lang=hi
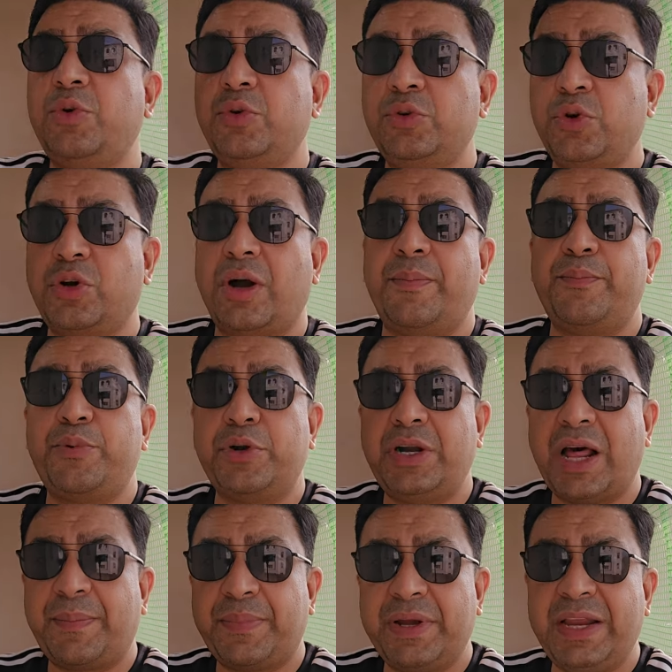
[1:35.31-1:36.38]
जो कंपोनेंट
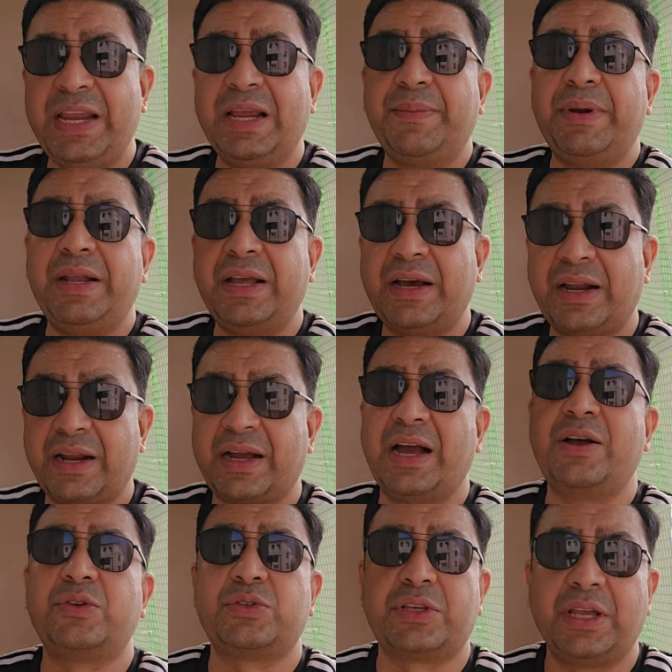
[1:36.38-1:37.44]
आपने एक महीने का रखा
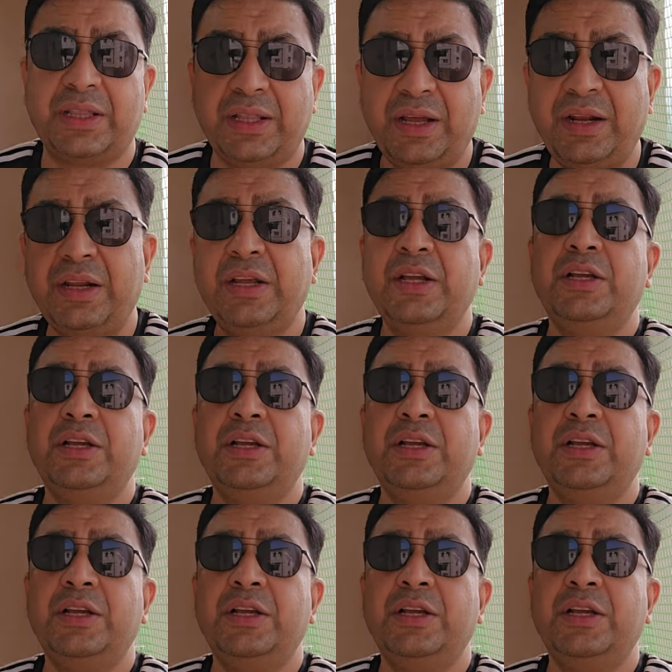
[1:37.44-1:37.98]
है उसके अंदर